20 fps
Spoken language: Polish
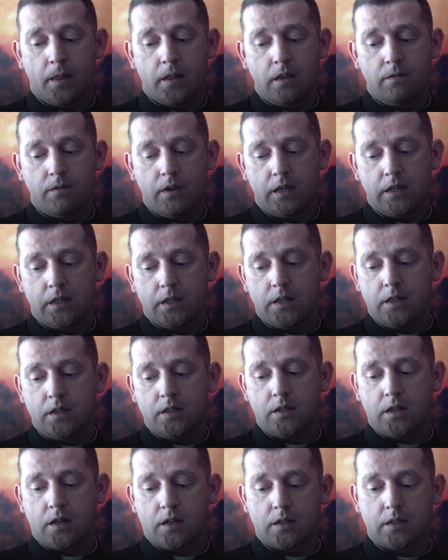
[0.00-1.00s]
I wiele
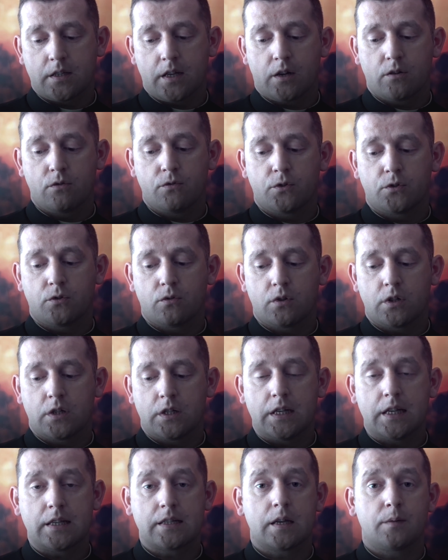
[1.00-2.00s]
innych znaków,
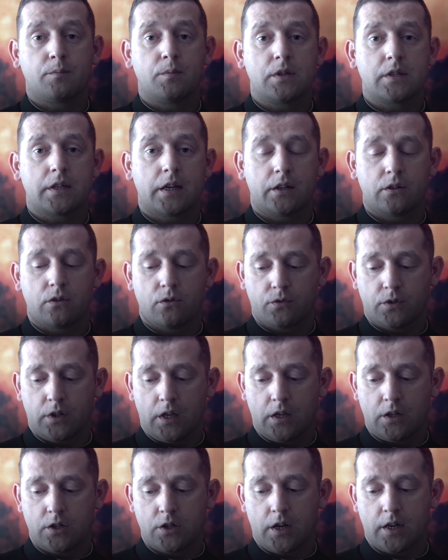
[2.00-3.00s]
których nie zapisano w
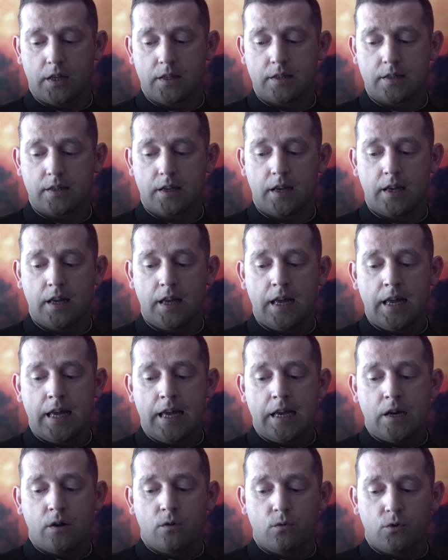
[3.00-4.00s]
tej księdze,
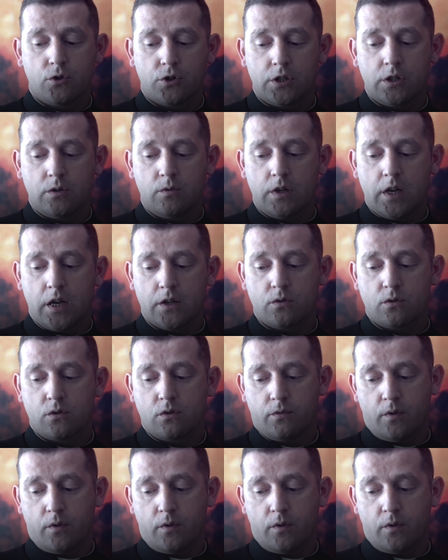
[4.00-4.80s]
uczynił Jezus